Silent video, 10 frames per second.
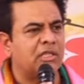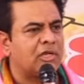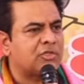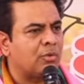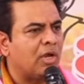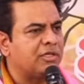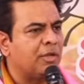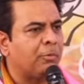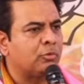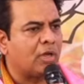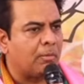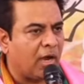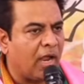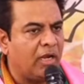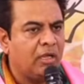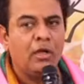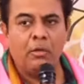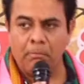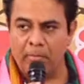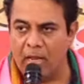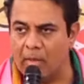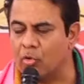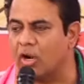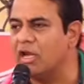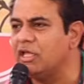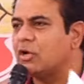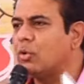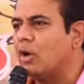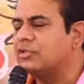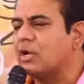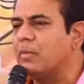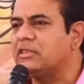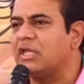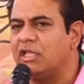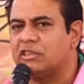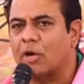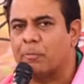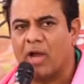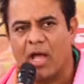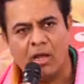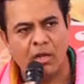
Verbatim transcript: ఇయ్యదలుచుకున్నా అని చెప్పి ఉత్తరం రాయి మేము కూడా నీకు అవసరమైతే నీ తరఫున